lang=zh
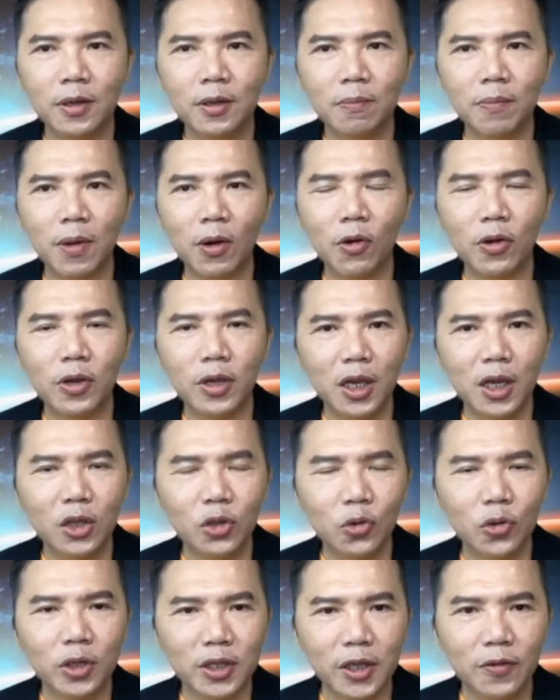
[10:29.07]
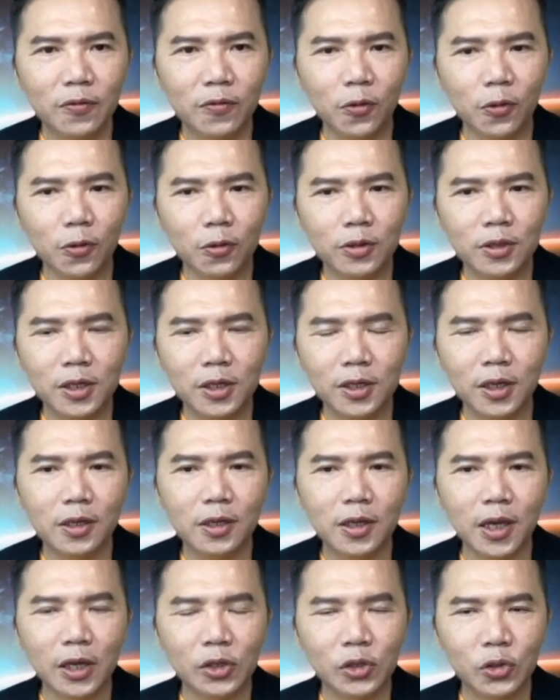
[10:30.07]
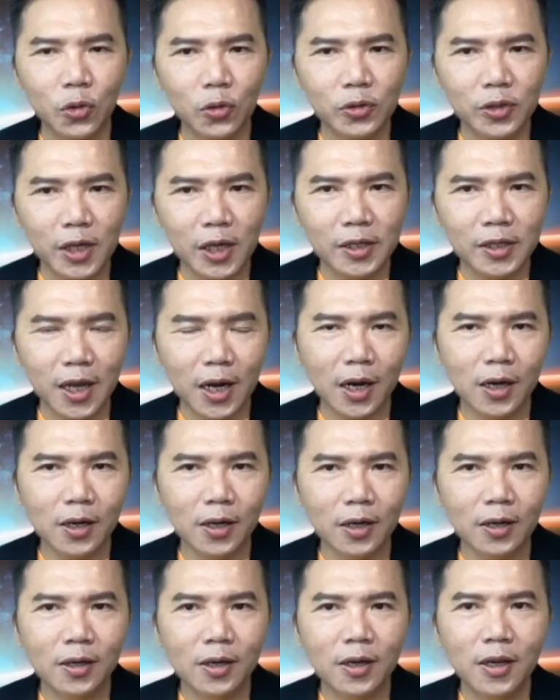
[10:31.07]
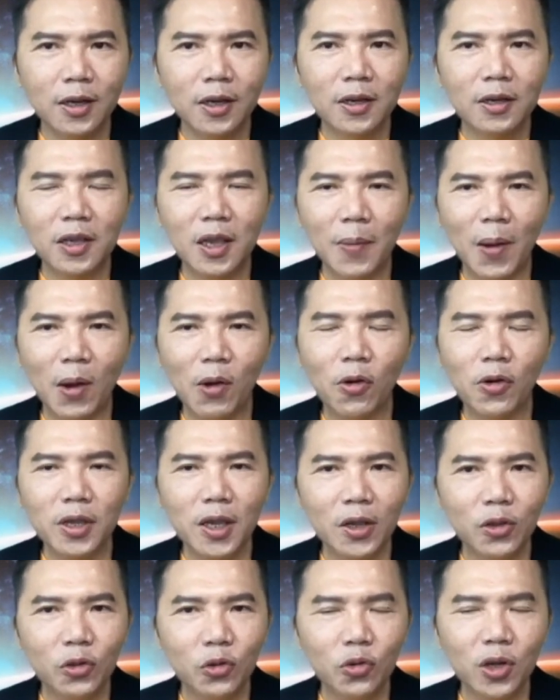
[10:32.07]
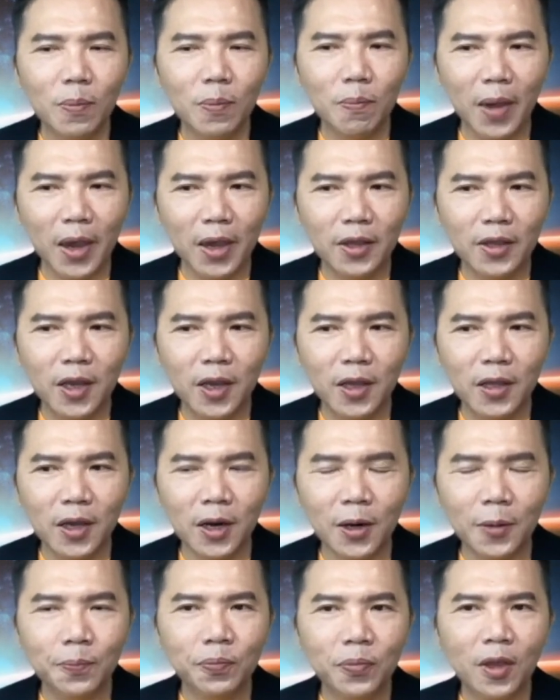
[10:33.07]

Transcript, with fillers: 包括印度的政府其实也松懈下来了，也包括印度的媒体呢，